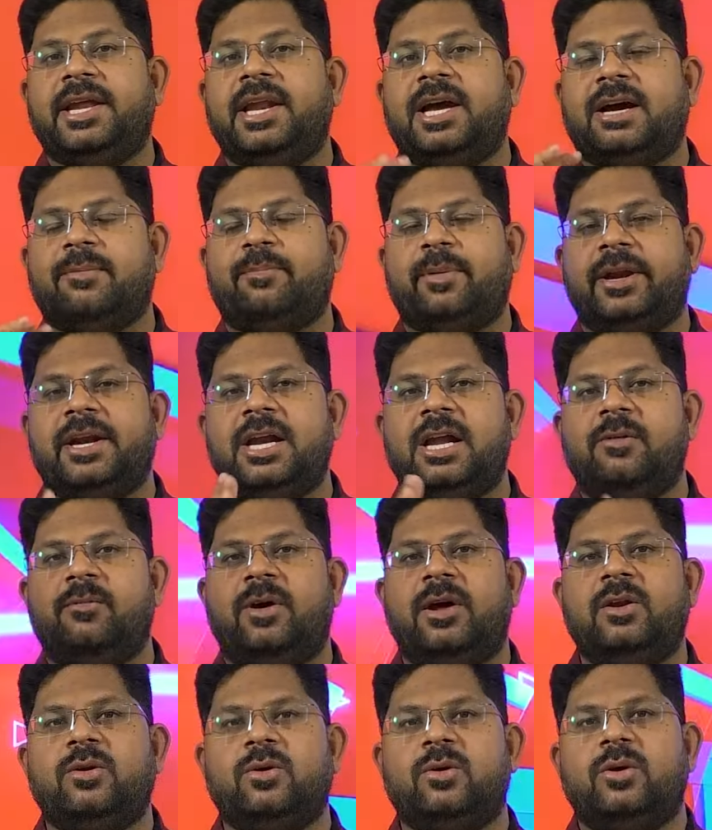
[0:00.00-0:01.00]
కీలక
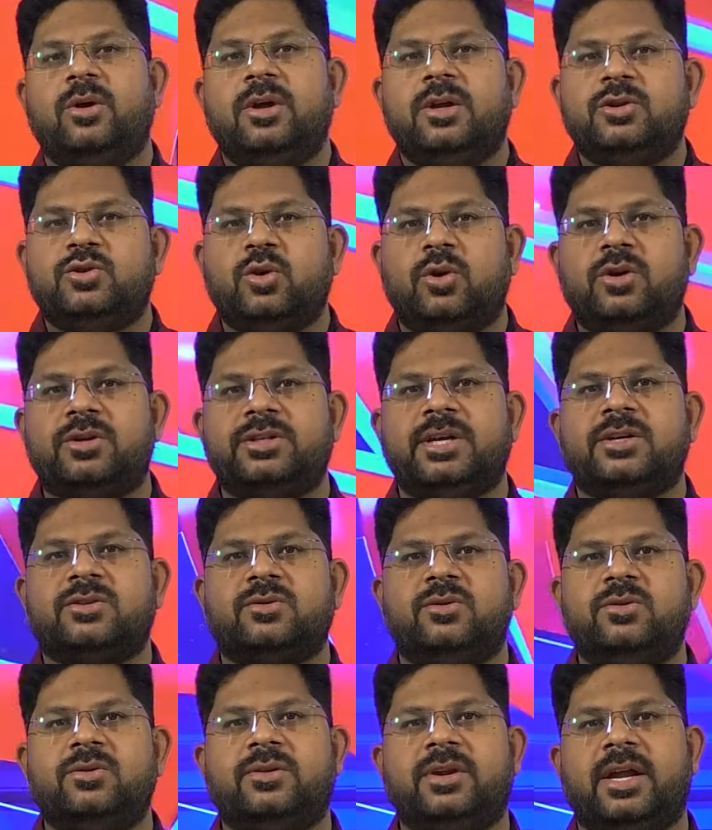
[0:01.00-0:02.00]
పరిణామాలు చోటు
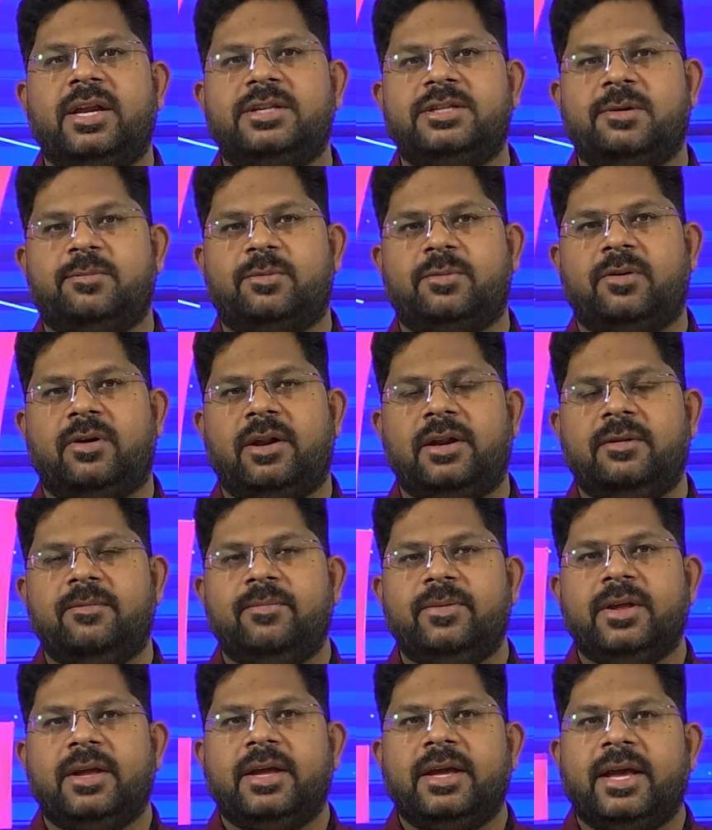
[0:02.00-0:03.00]
చేసుకుంటున్నాయని చెప్పుకోవాలి
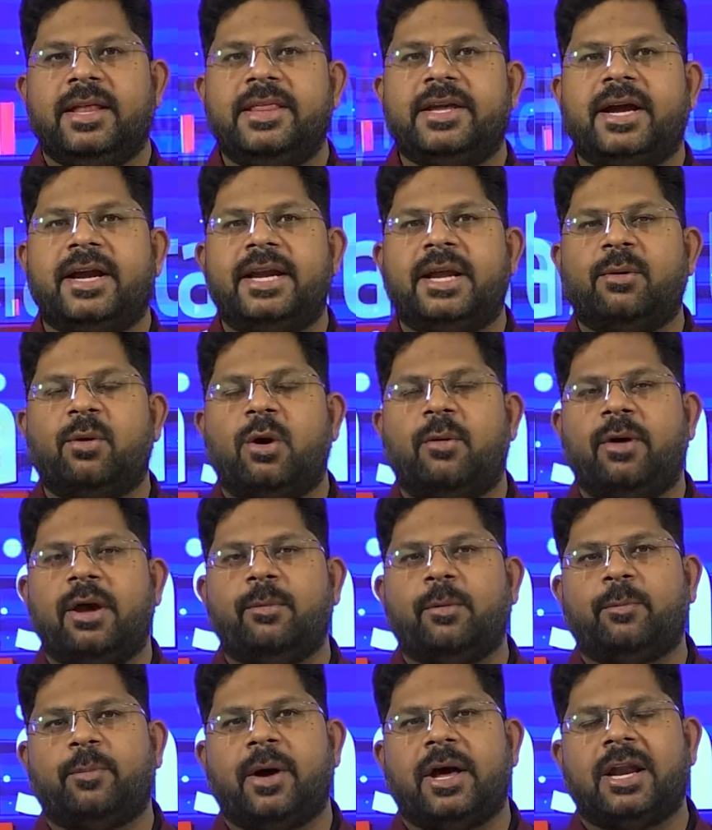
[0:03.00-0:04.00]
ఎందుకంటే
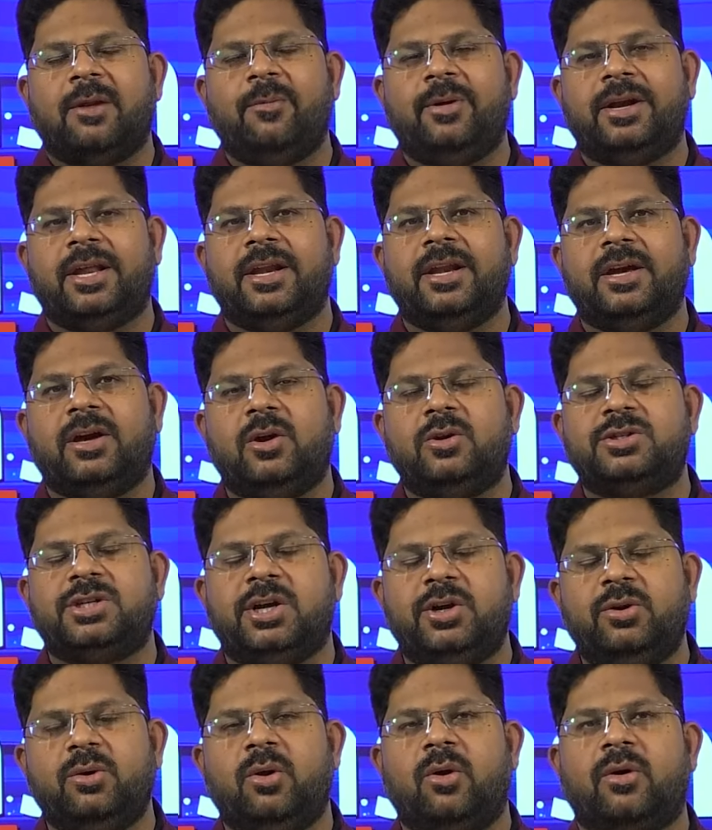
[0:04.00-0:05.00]
ఓవైపు పార్లమెంట్ ఎన్నికలు
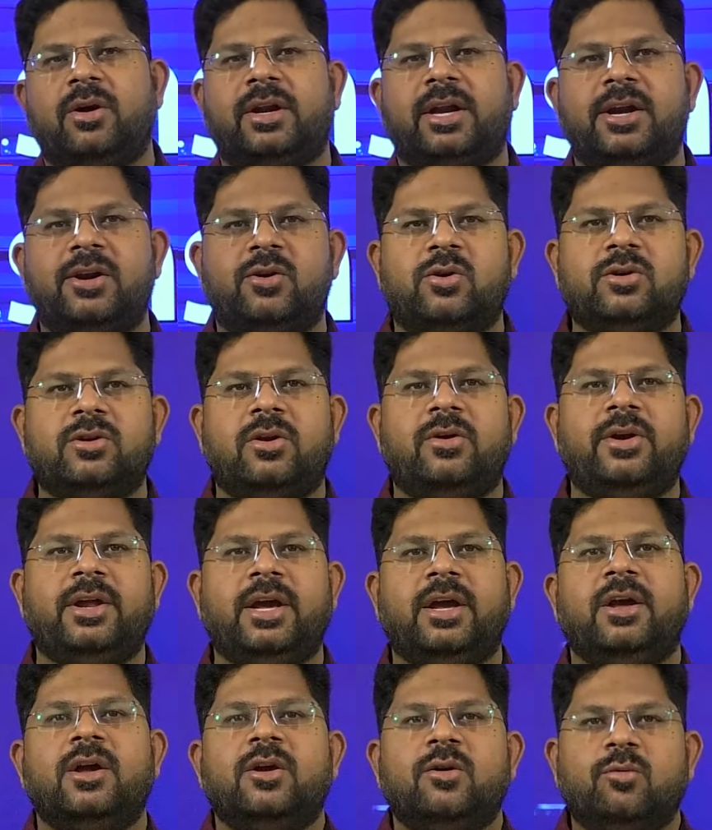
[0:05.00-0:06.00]
షెడ్యూల్ ఒకటి రెండు రోజుల్లోనే
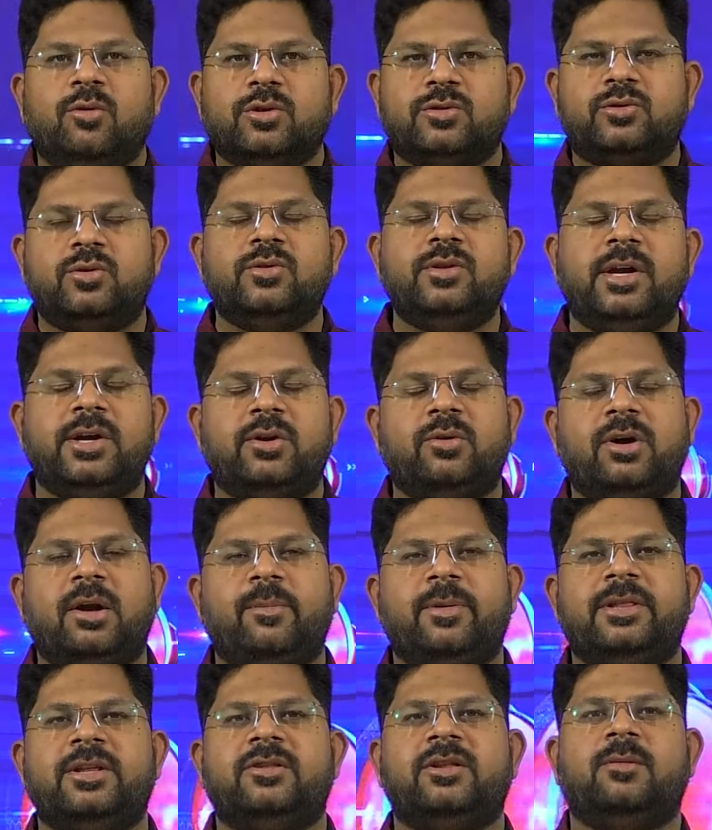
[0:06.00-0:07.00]
వస్తుందంటూ కూడా
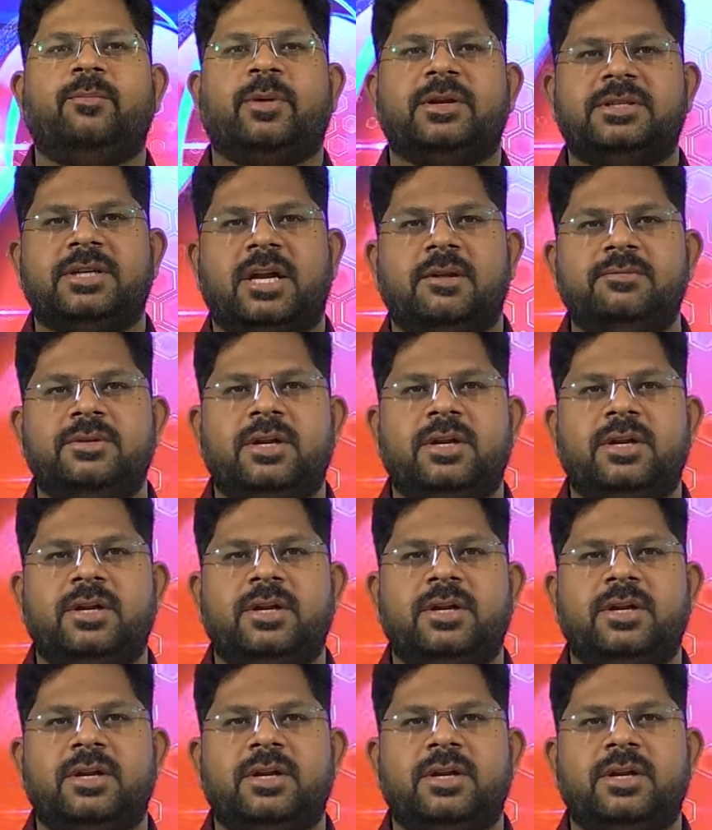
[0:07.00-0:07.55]
పెద్ద ఎత్తున ప్రచారం